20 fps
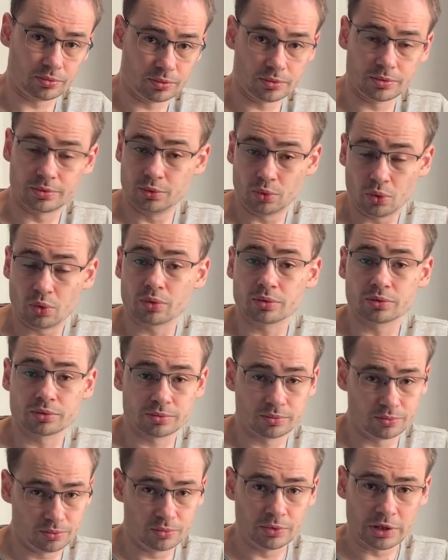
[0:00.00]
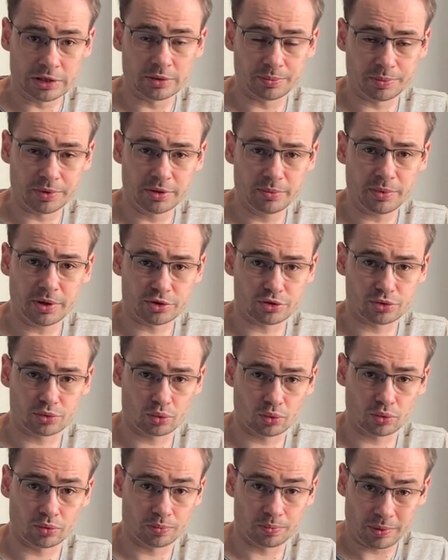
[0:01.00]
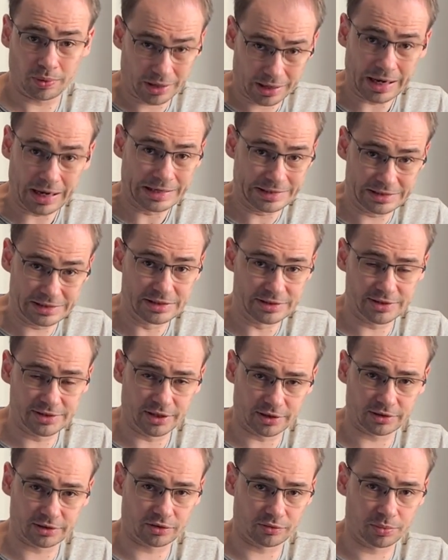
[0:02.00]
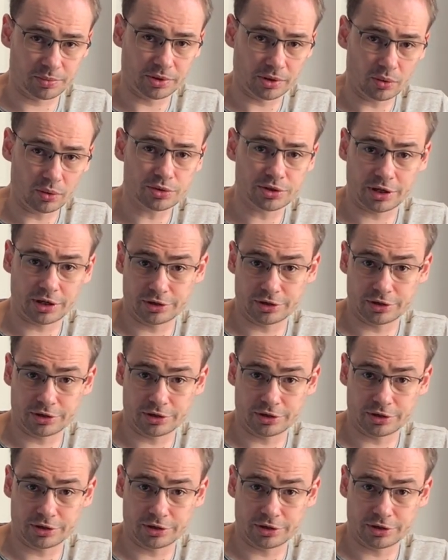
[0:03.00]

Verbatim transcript: Но надо понимать, что про IT-сектор в Беларуси,